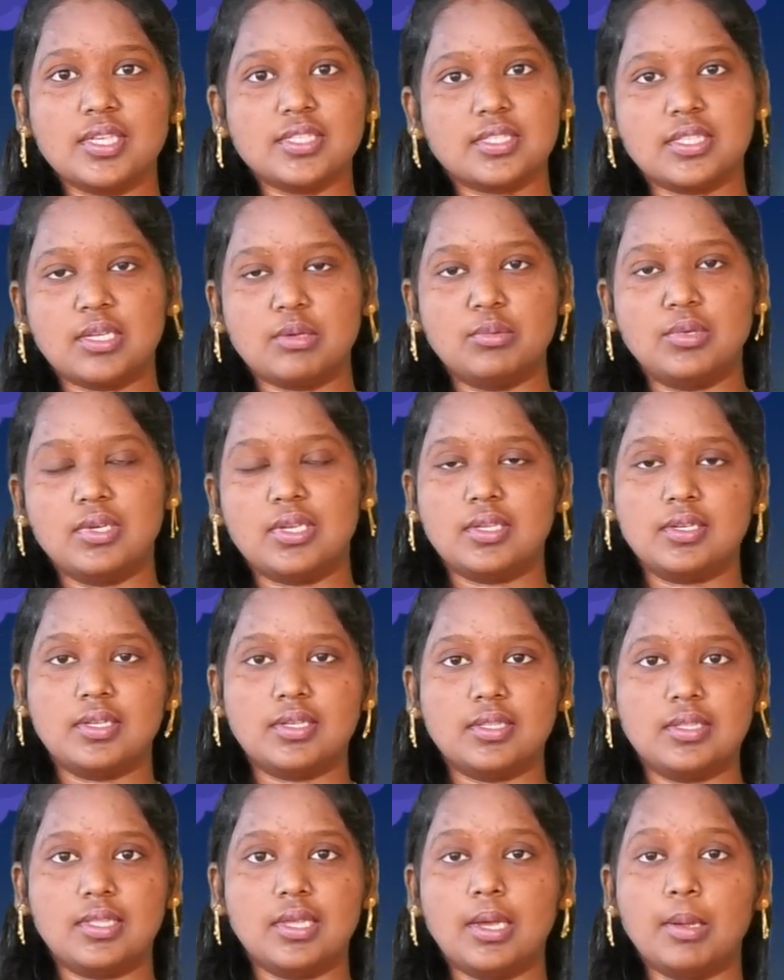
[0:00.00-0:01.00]
వేస్తూ ఉంటారు
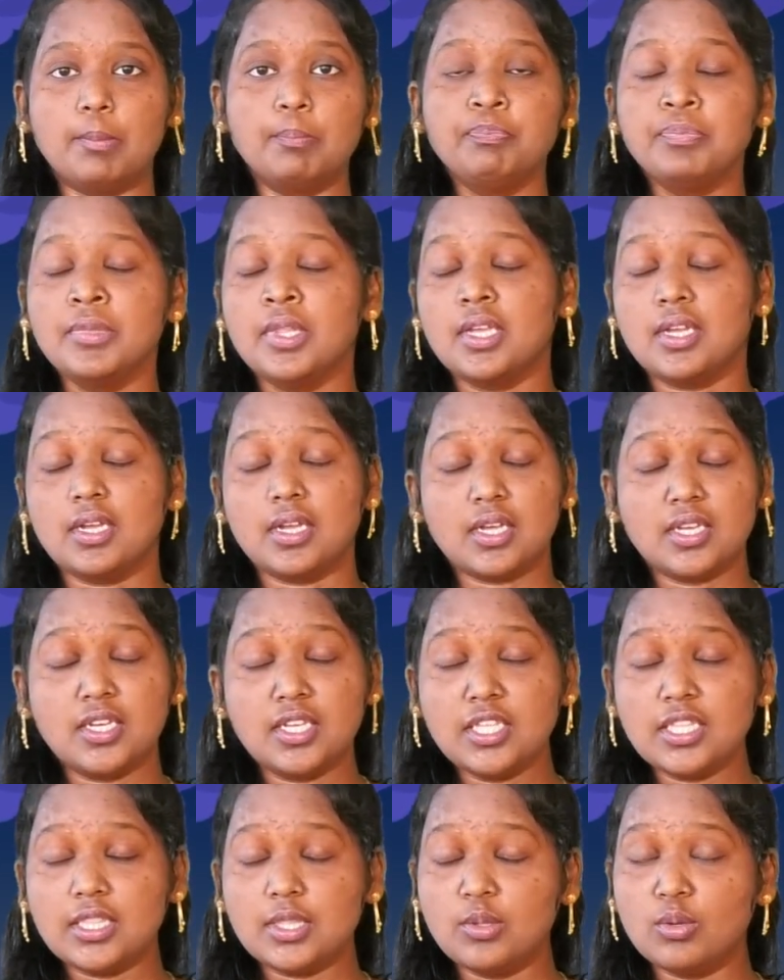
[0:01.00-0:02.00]
కదా
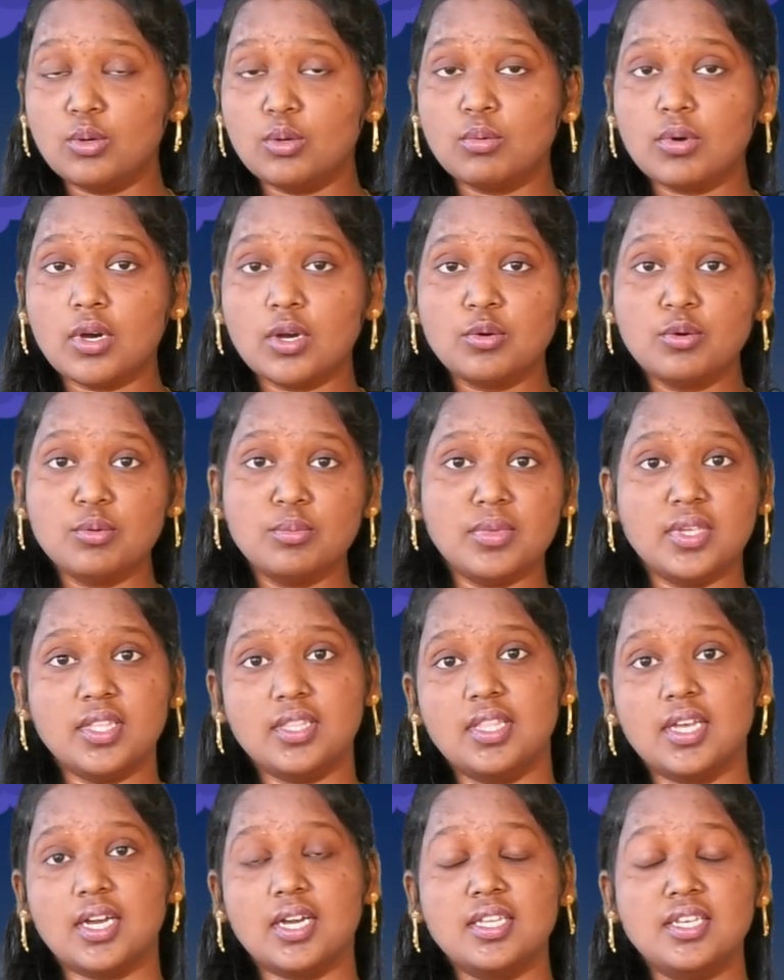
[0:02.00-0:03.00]
కానీ నోవాహు
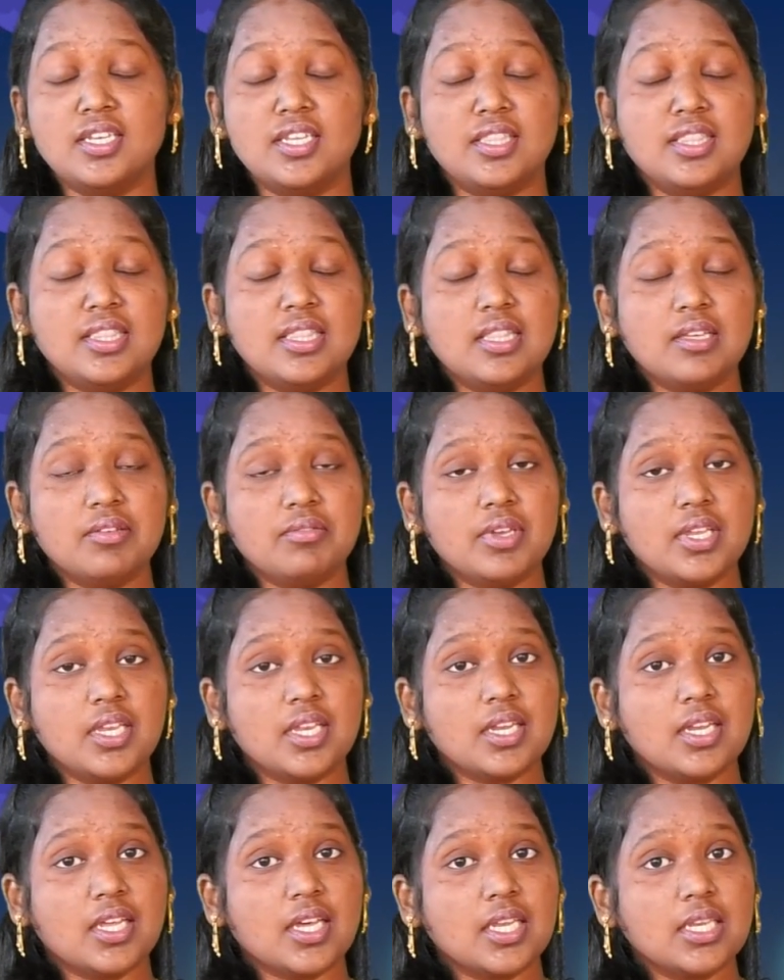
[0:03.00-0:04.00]
మీద నింద
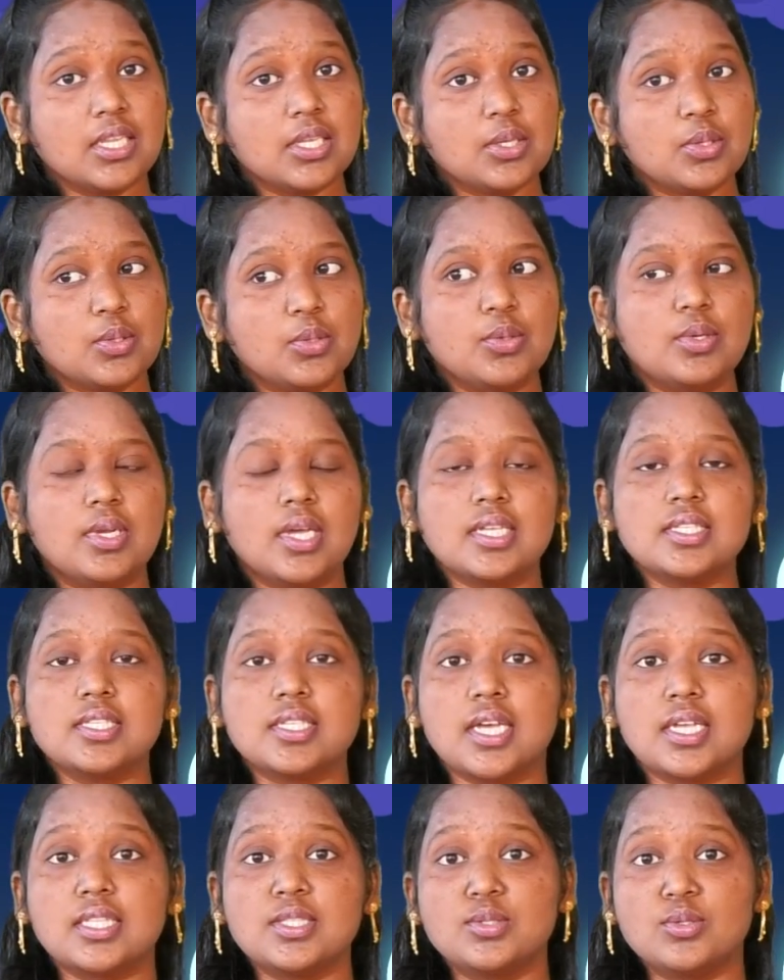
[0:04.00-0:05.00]
వేయడానికి కూడా
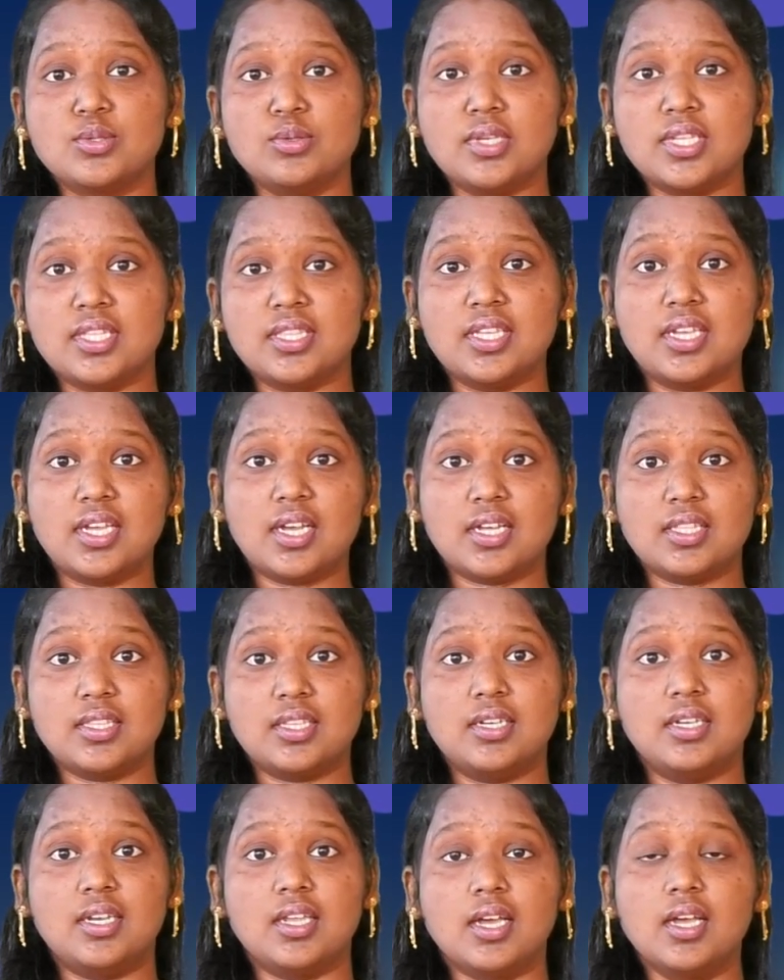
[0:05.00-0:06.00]
ఛాన్స్ ఉండేది
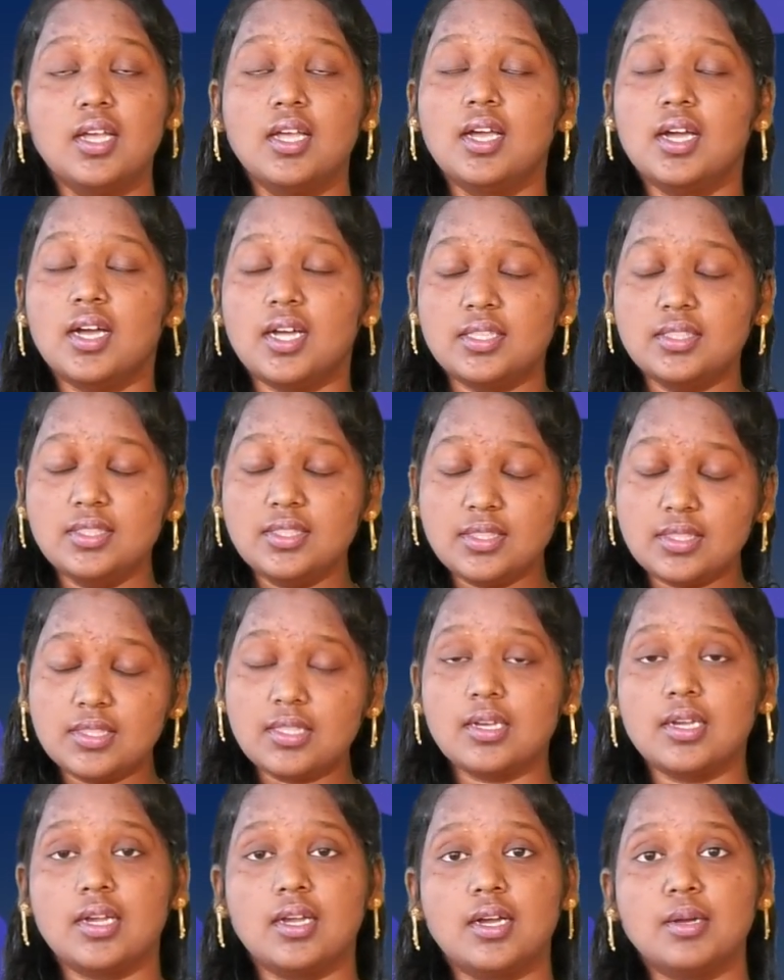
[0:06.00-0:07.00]
కాదంట
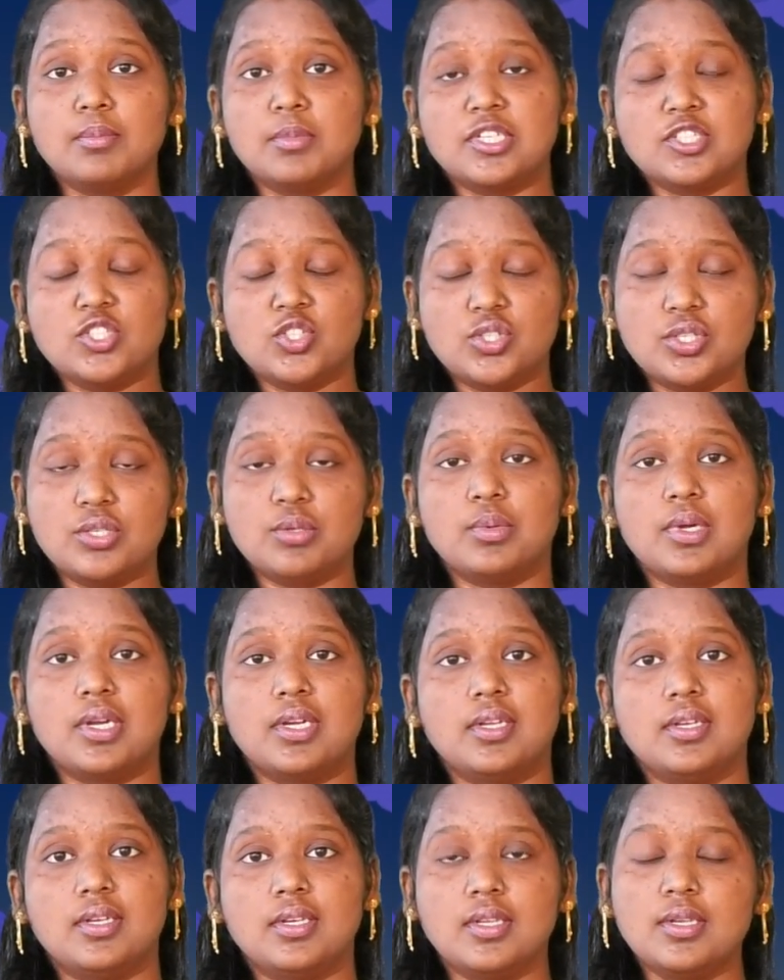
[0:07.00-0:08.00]
అంతగా
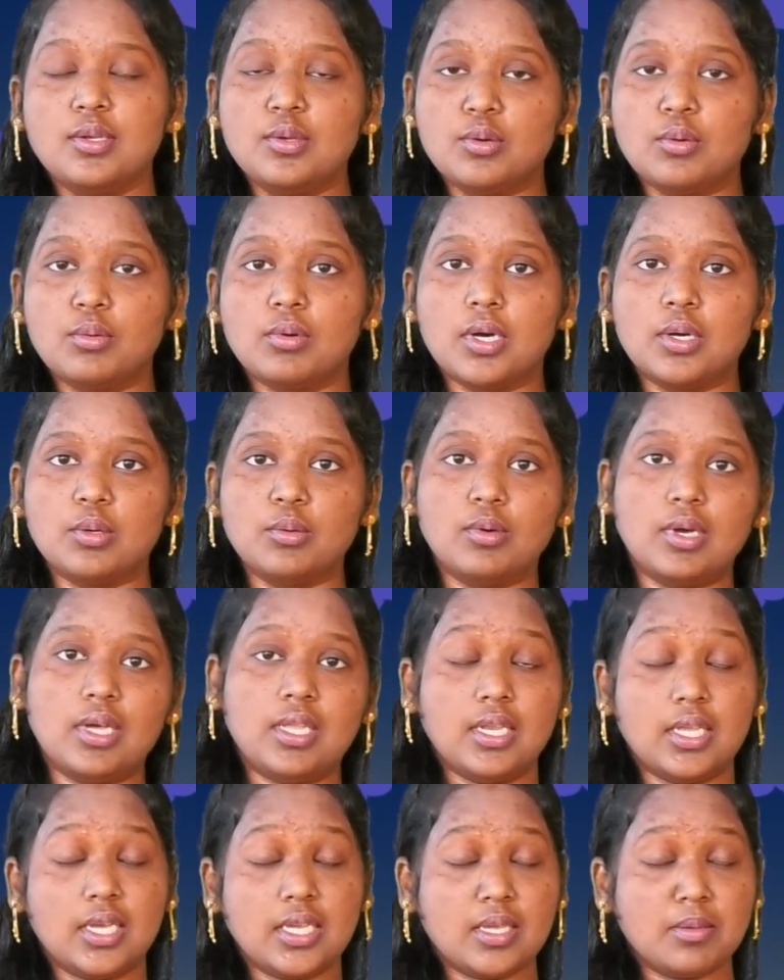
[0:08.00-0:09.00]
మంచివాడంట నోవాహు
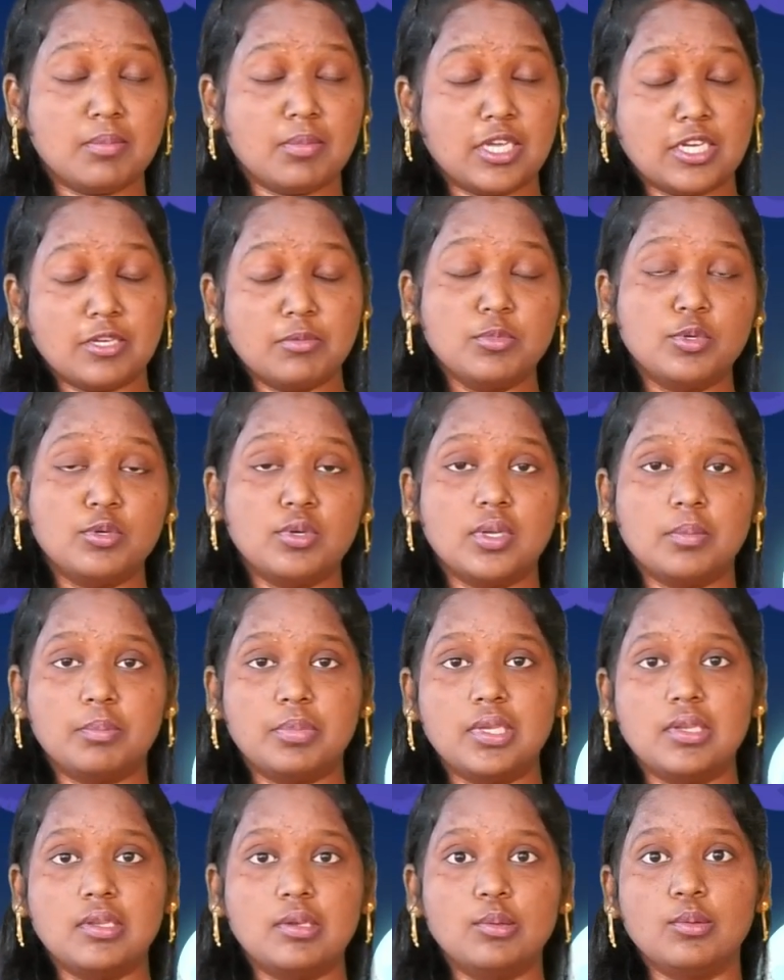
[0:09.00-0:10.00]
అలాగే మనం కూడా
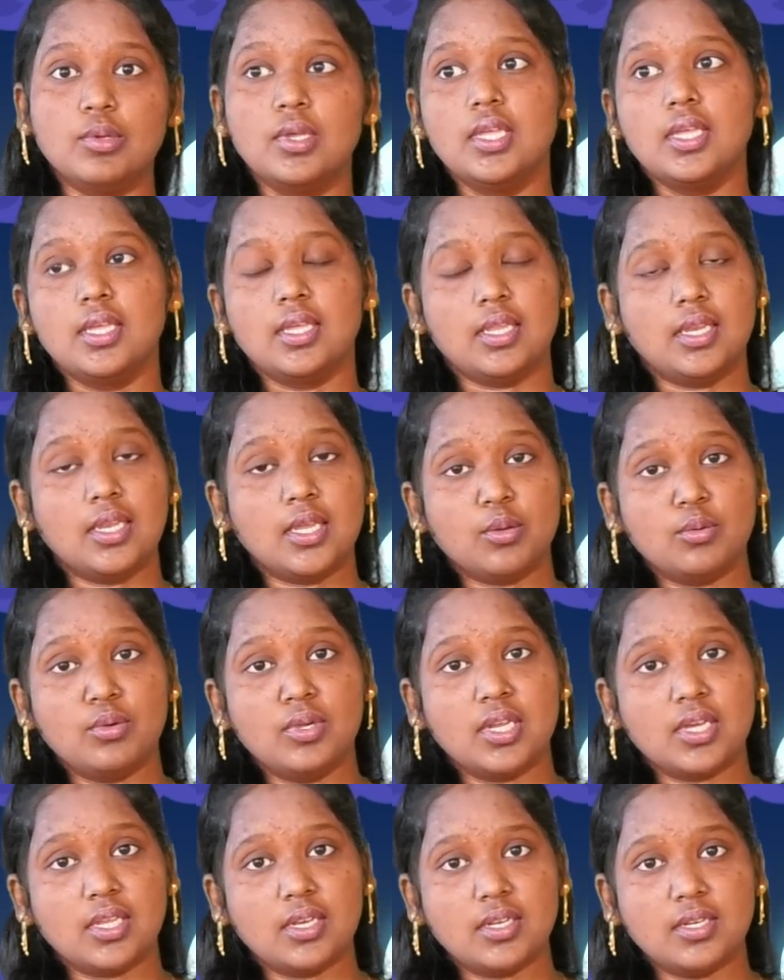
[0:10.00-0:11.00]
పిల్లలు ఎలా
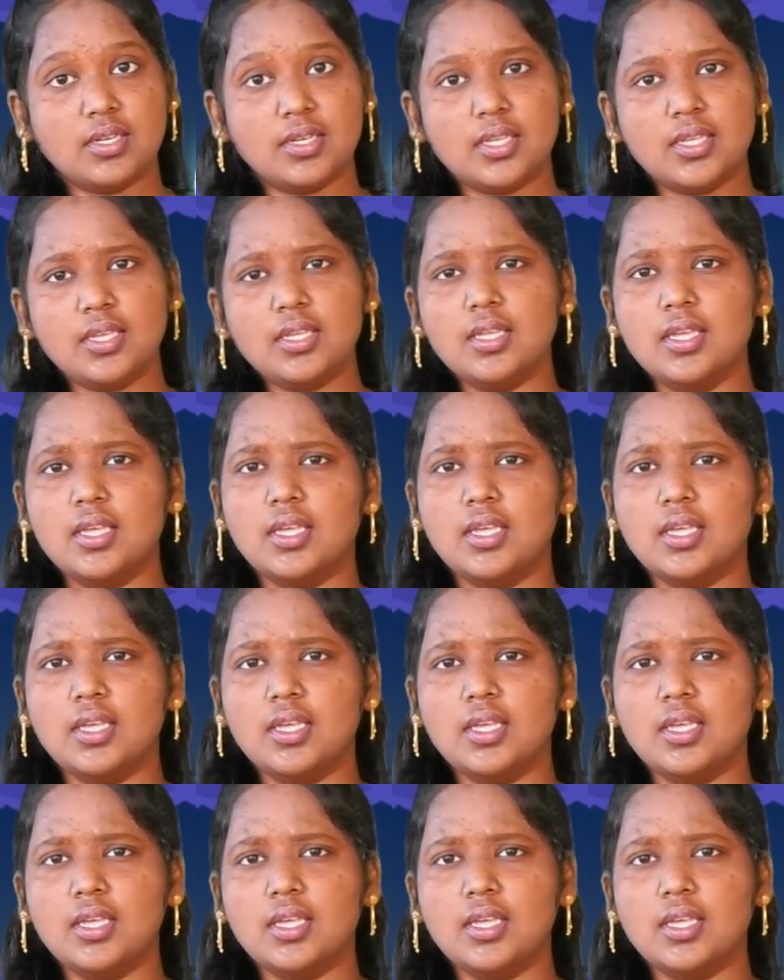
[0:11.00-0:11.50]
ఉండాలంటే